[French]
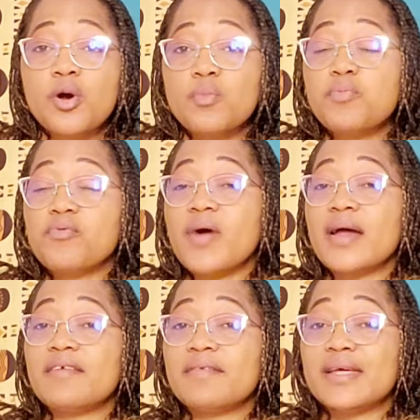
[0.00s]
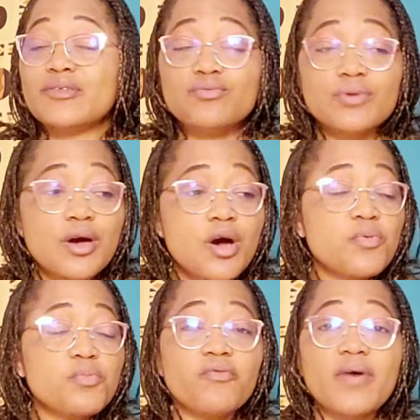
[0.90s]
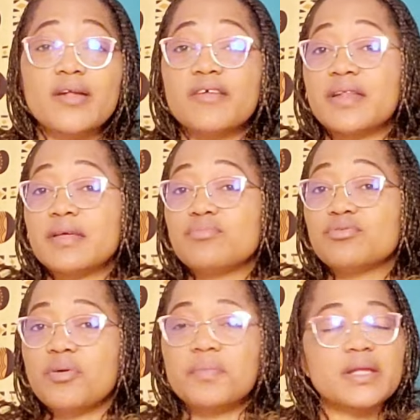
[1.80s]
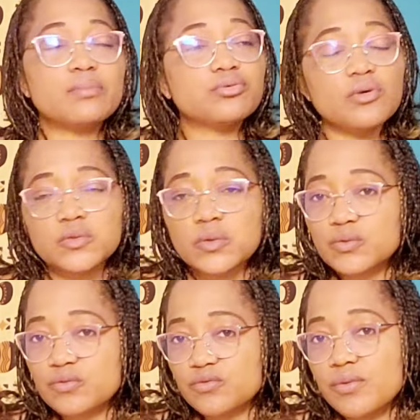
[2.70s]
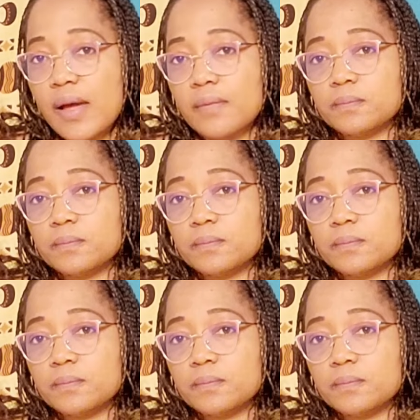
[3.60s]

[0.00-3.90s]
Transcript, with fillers: pour pouvoir enlever les douleurs, pour pouvoir enlever les boutons, mais les boutons sont toujours là.